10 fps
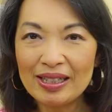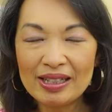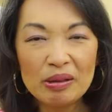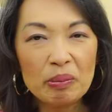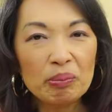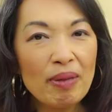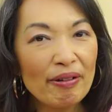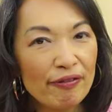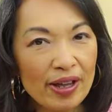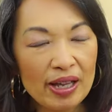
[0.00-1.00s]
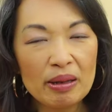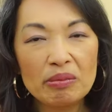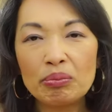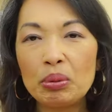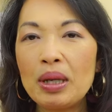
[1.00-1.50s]
ดินเนอร์บัฟเฟ่
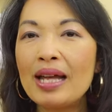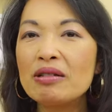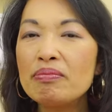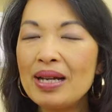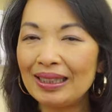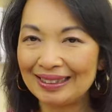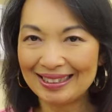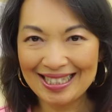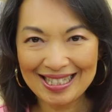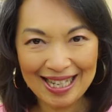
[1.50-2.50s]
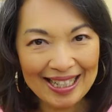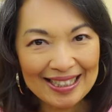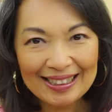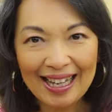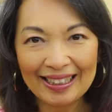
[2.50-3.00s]
แพลนเบสเช่น
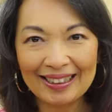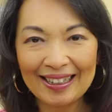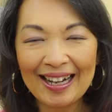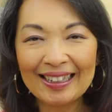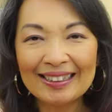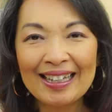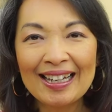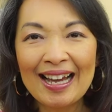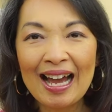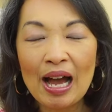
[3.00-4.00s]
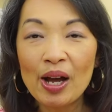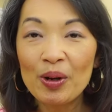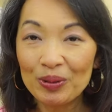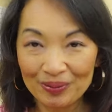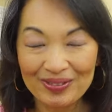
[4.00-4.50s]
กันนะคะ
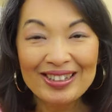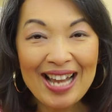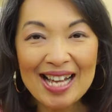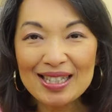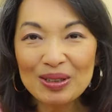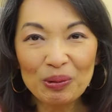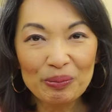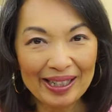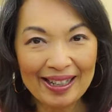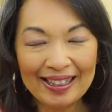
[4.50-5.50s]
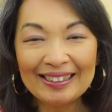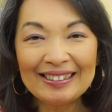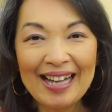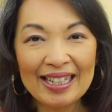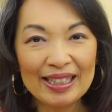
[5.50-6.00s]
น่าสนุกไหมคะ
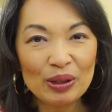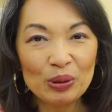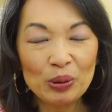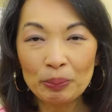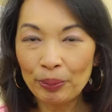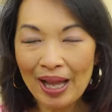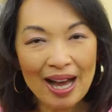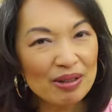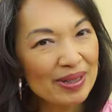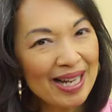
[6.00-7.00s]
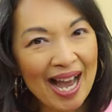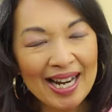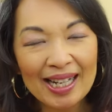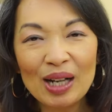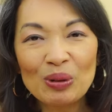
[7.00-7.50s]
งานนี้คุณพลาดไม่ได้
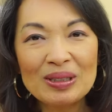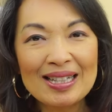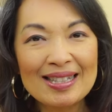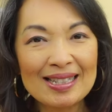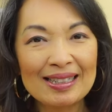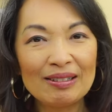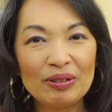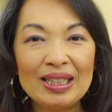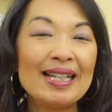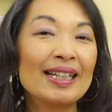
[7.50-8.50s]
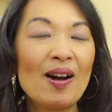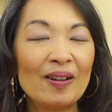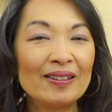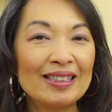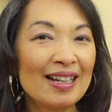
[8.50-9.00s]
นะคะ คุณจะเจอวิทยาก
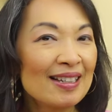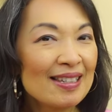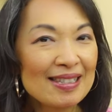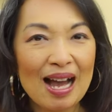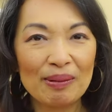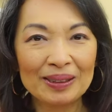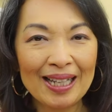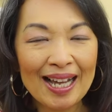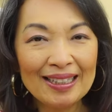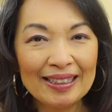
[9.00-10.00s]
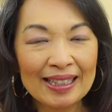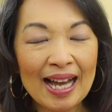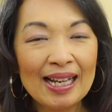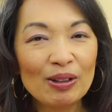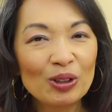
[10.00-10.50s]
รทั้ง 3 ท่านเลยนะ
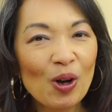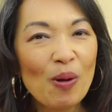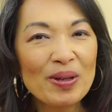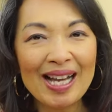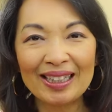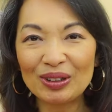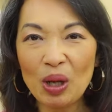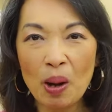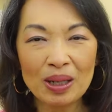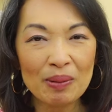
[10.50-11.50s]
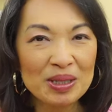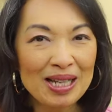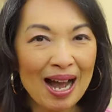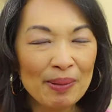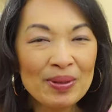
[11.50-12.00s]
คะ แล้วก็มีการตอบ
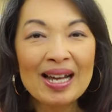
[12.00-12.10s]
คำถาม